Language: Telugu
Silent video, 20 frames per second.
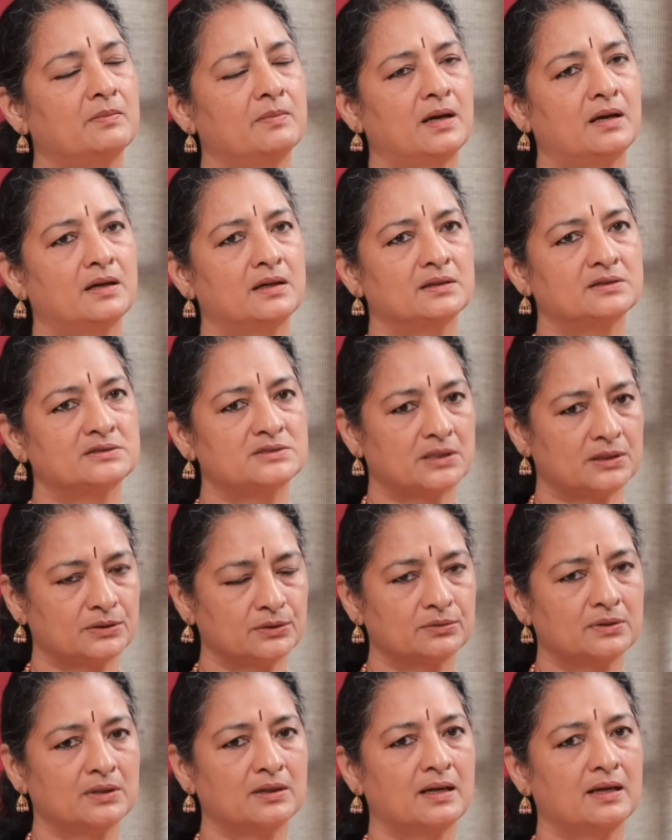మా
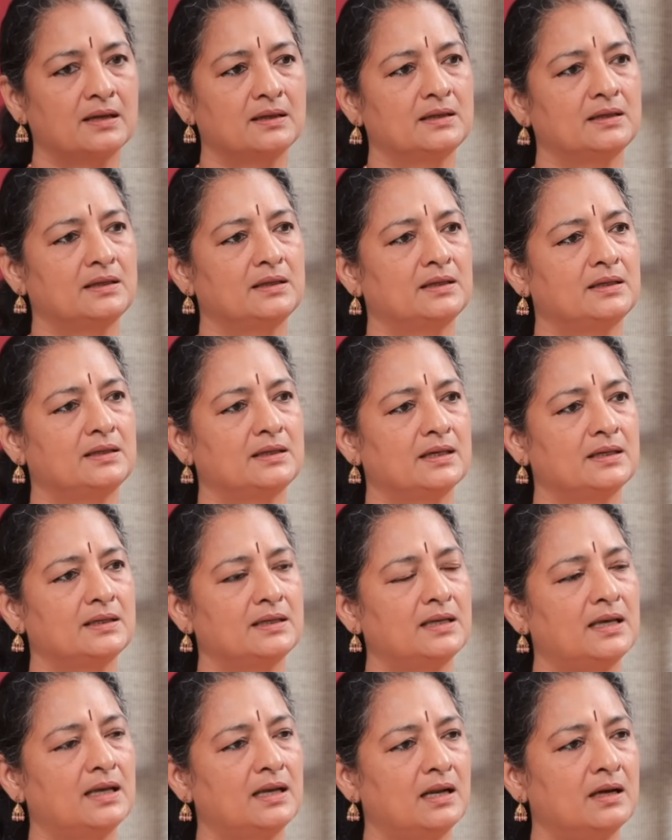చదువులు కానీ
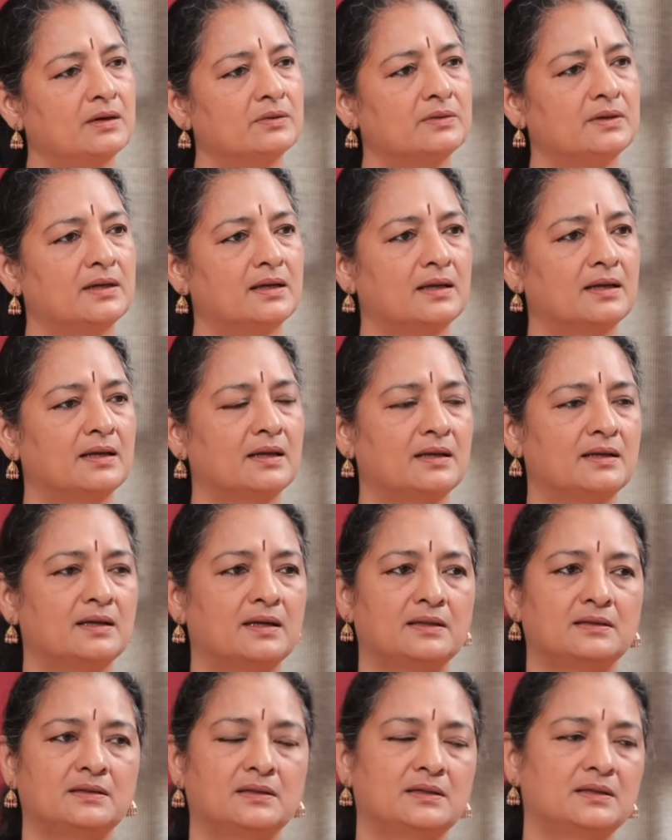ఇవన్నీ ఎలా ఉన్నాయి
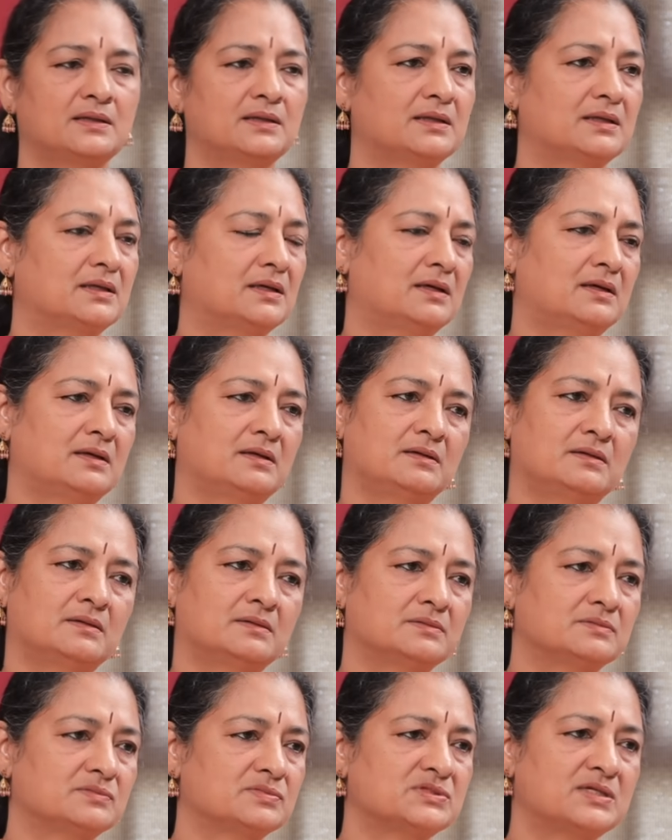అనేది
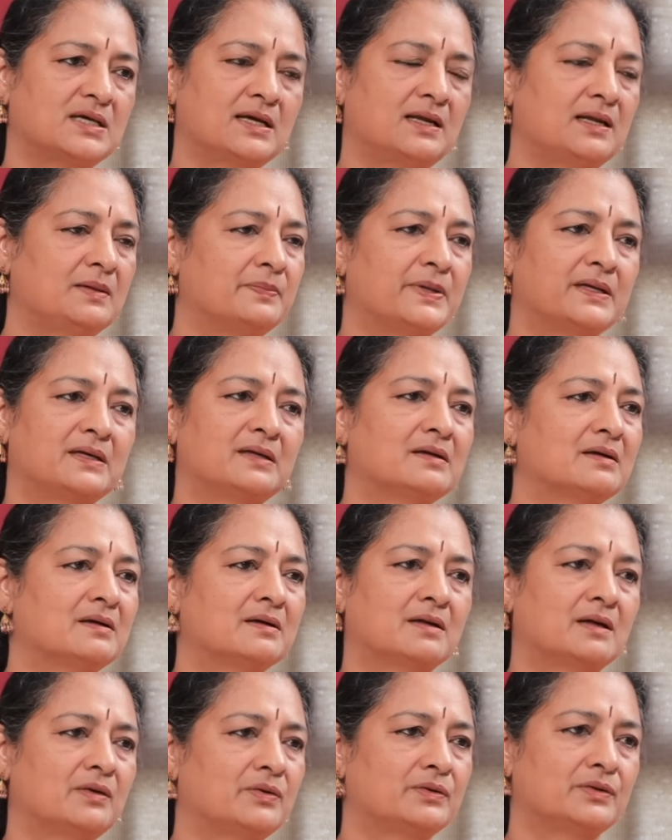చాలా
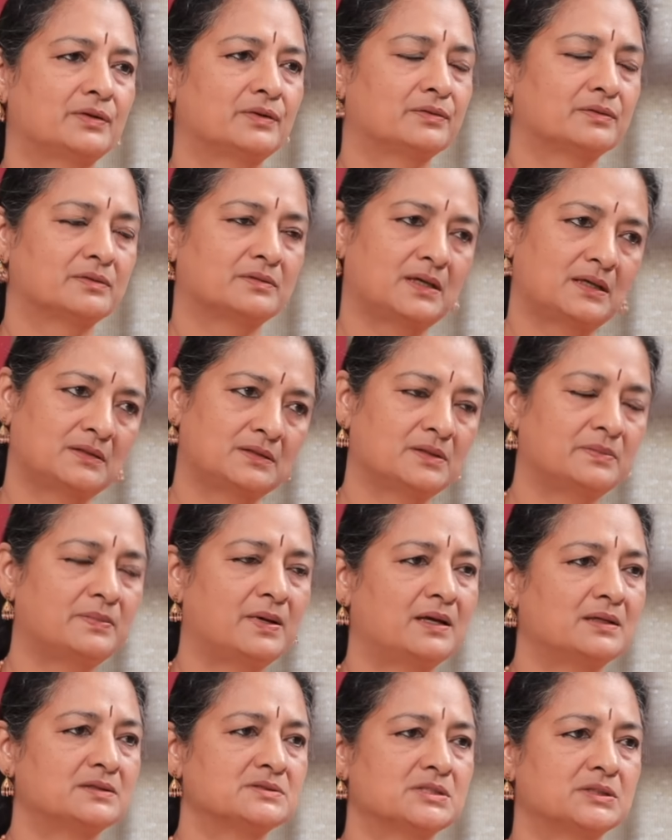పర్టికులర్గా ఉండేవారు అందరు
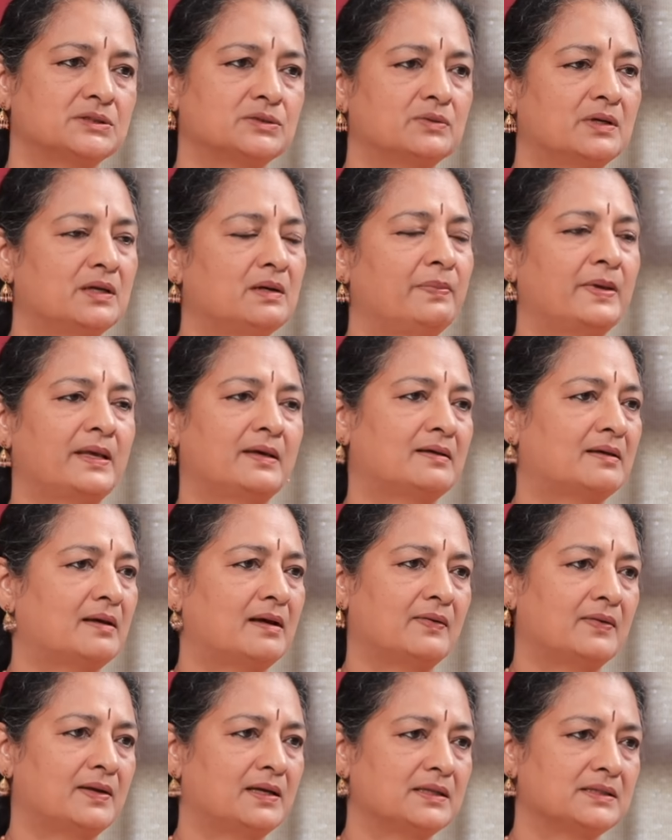బాగా చదువుకోవాలి పైకి
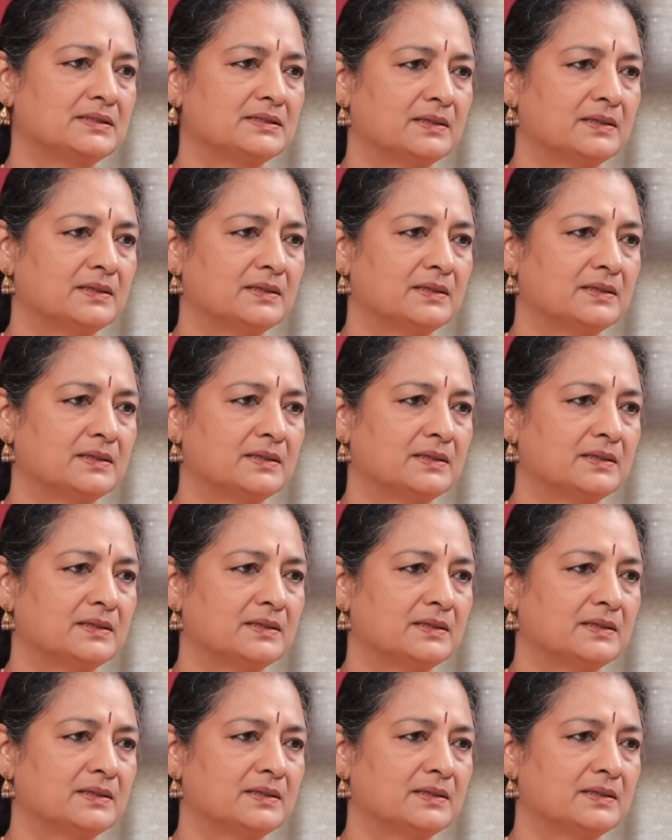రావాలని